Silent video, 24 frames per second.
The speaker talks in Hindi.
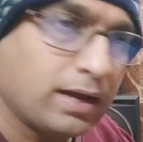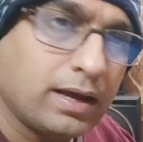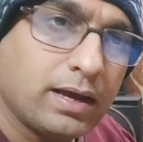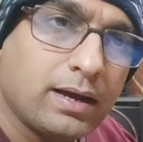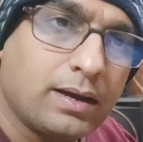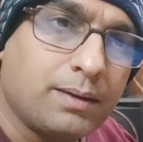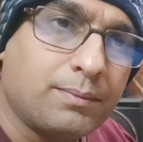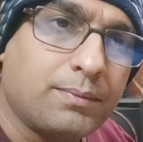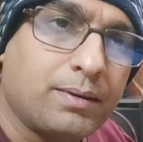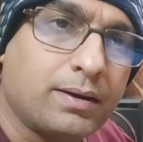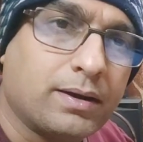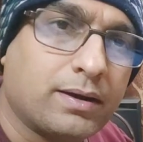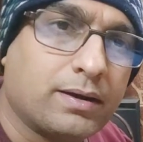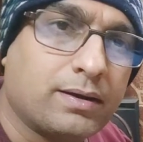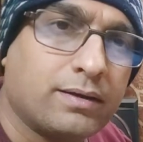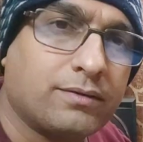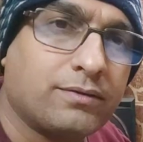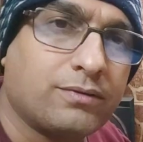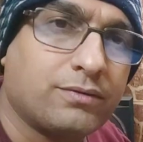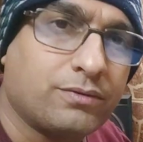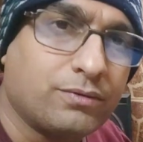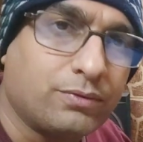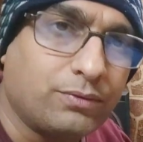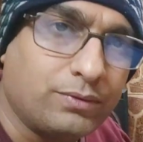है हमारा
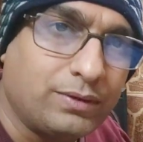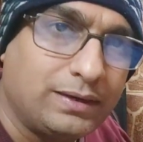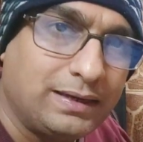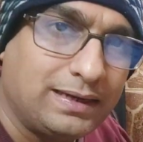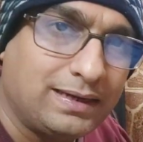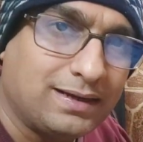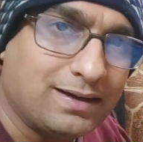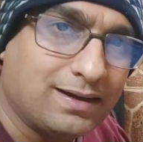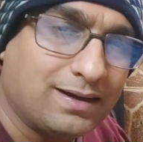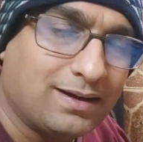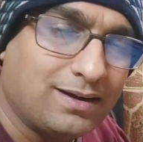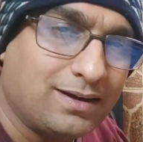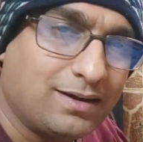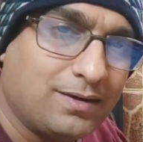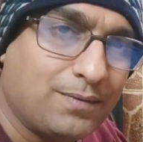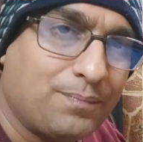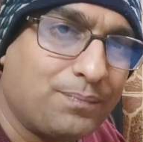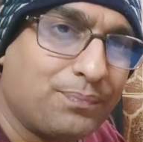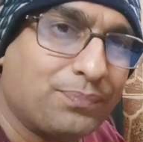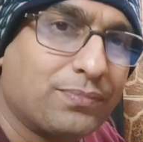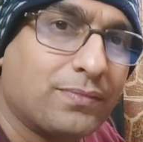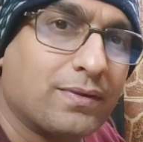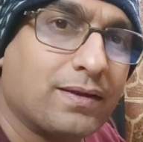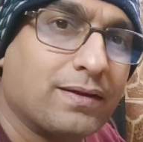सोनी का
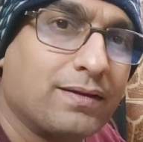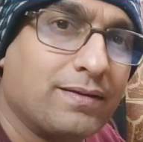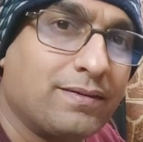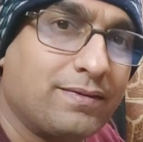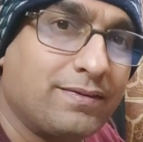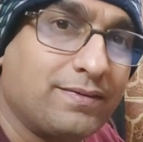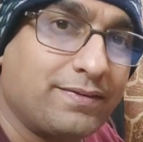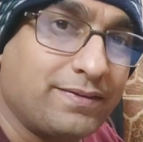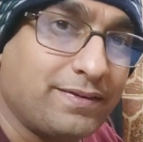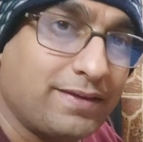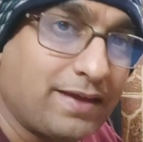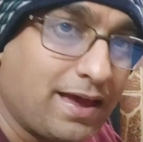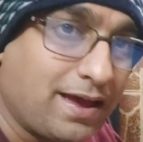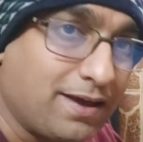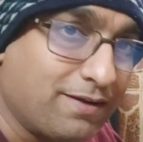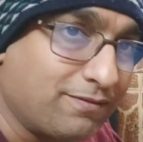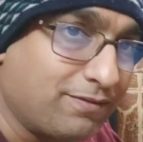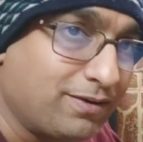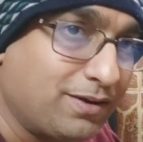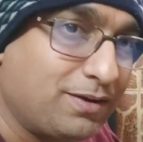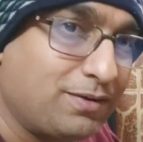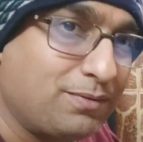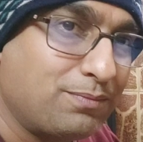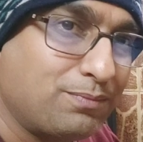
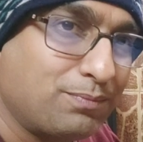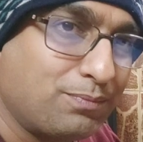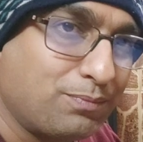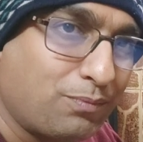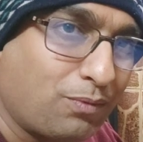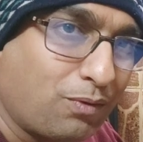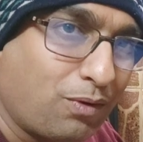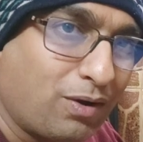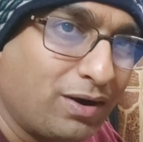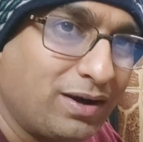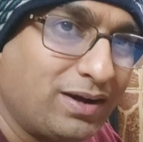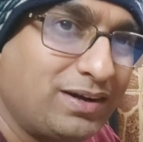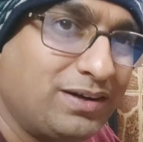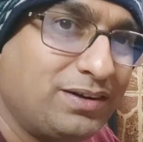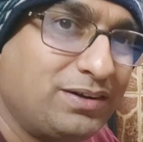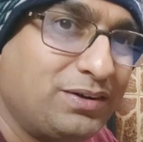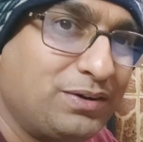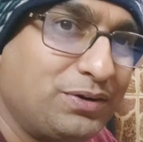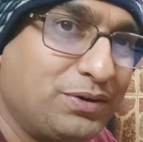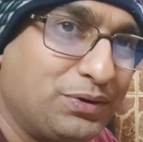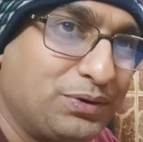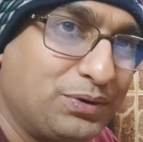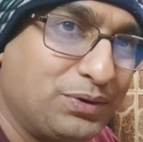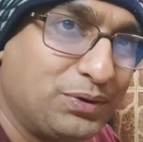सेवन पॉइंट
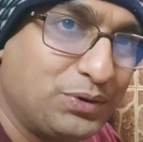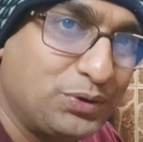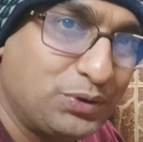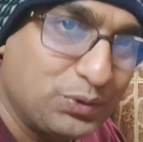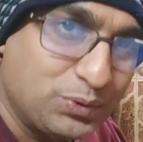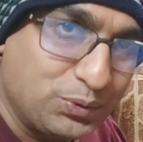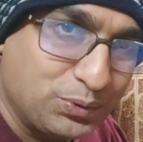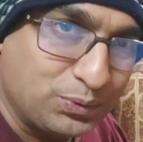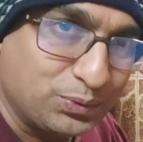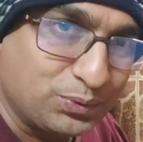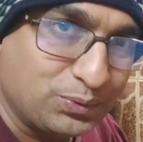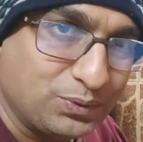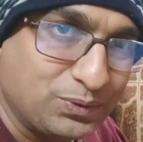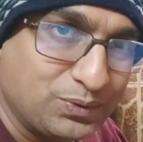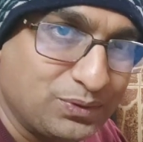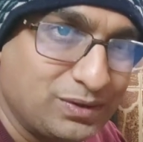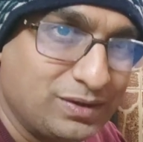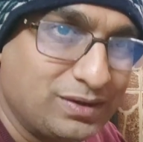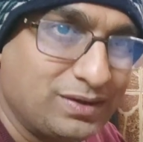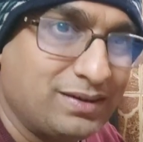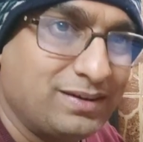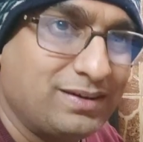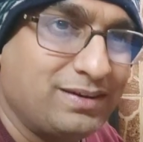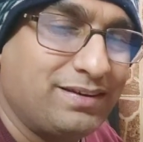टू
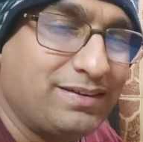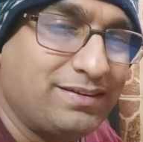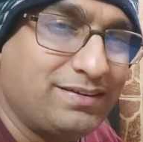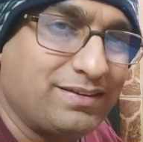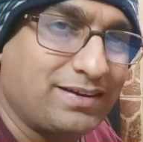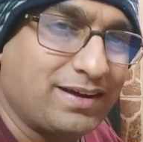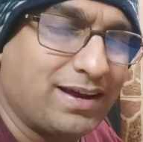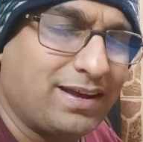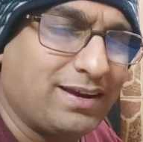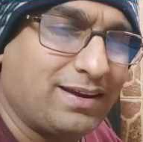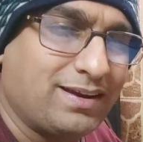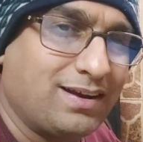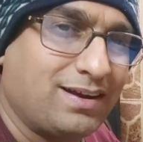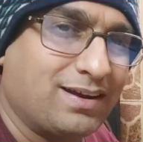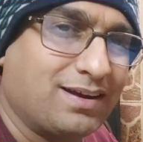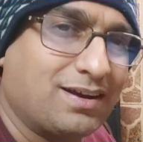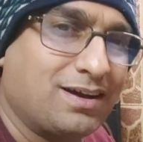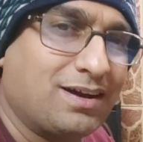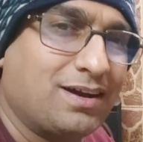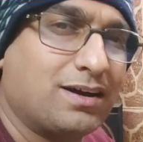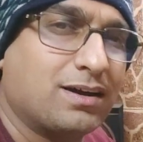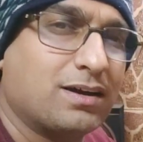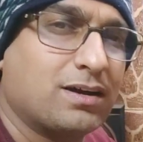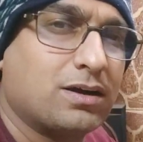चैनल
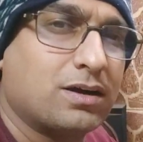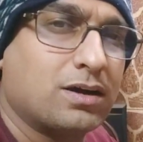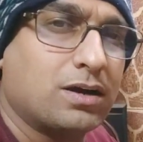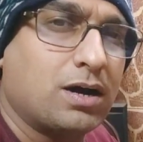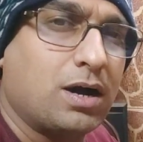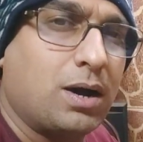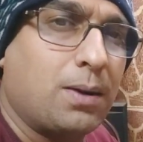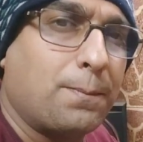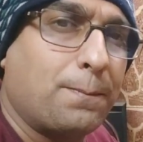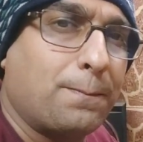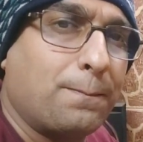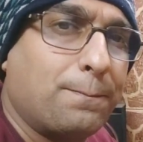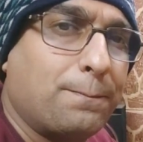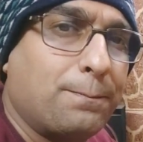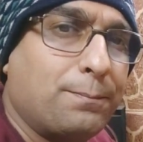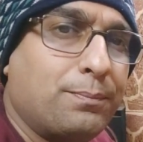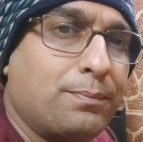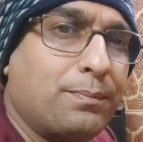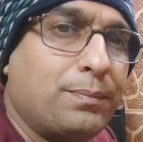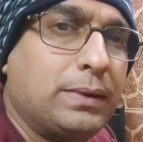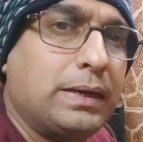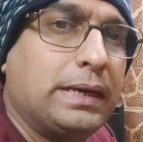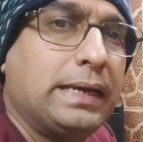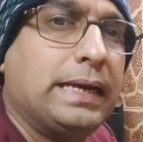का कम
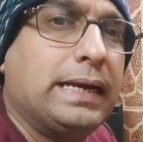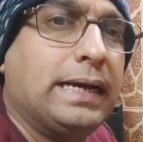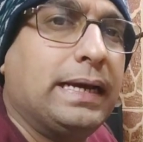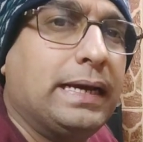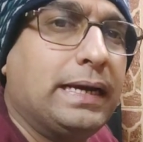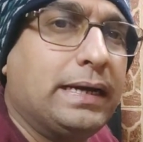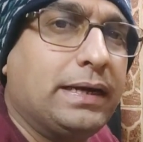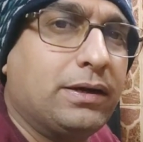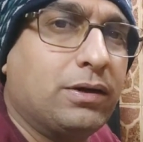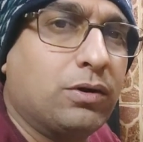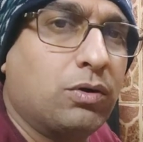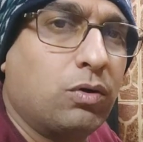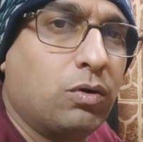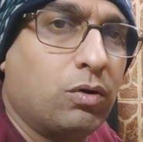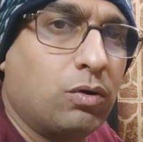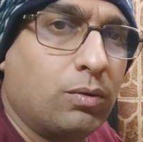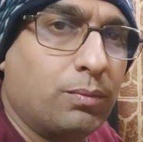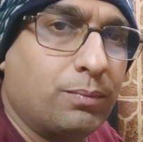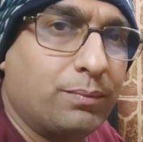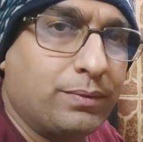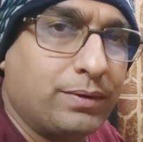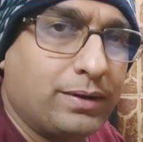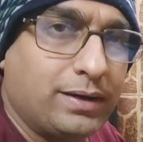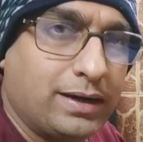कंप्लीट
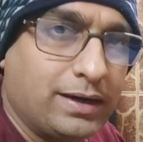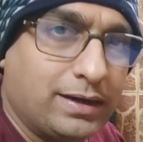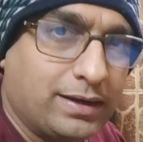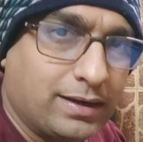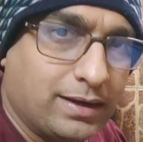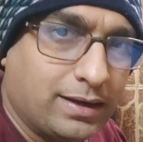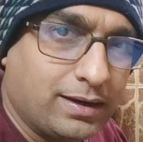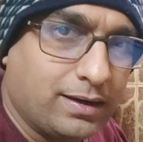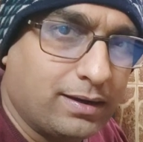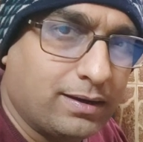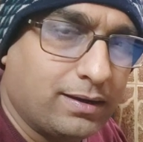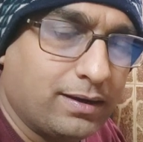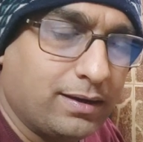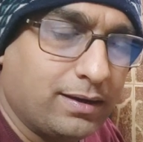होम थिएटर है